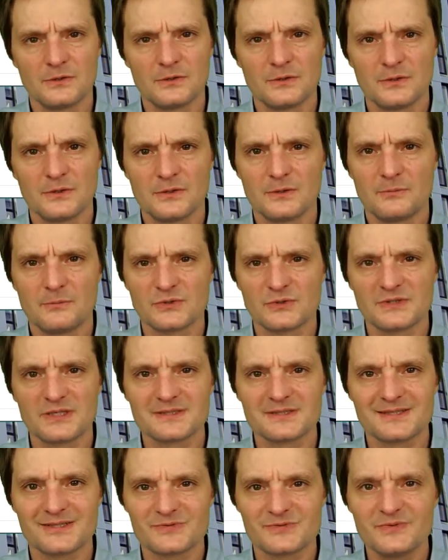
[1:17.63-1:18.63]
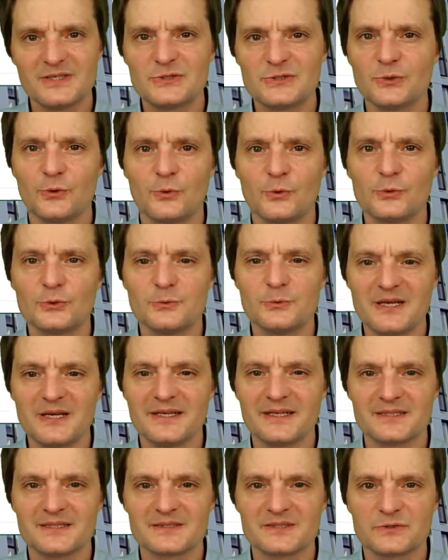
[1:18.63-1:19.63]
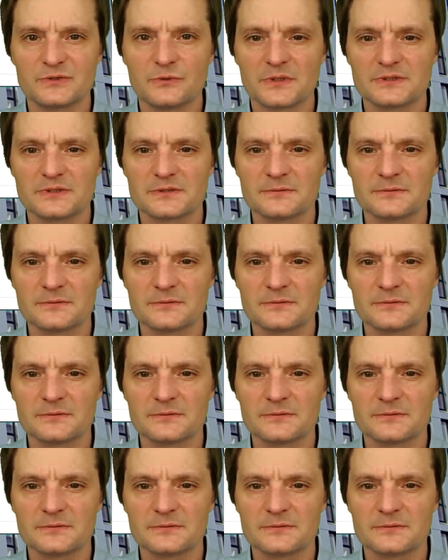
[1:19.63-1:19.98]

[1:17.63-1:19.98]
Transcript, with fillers: Pausieren Sie das Video und überlegen Sie kurz.